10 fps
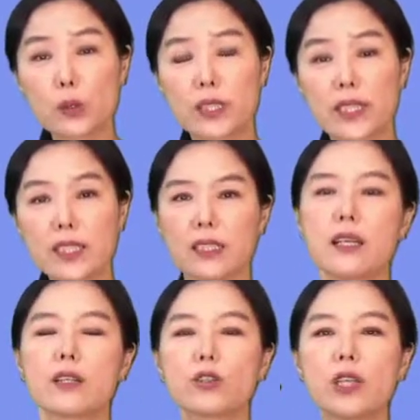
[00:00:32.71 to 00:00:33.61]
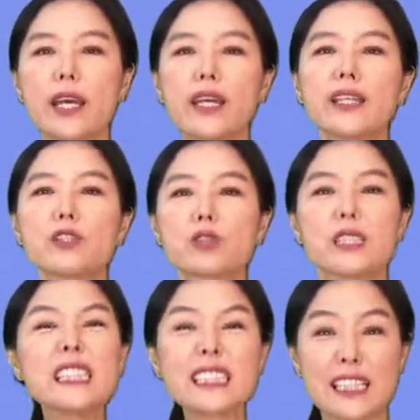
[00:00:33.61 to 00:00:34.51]
때는 K나 G를
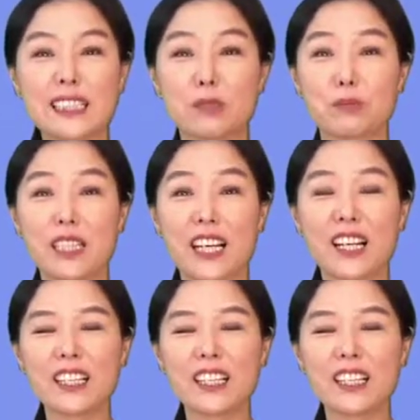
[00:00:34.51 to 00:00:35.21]
읽지 않습니다.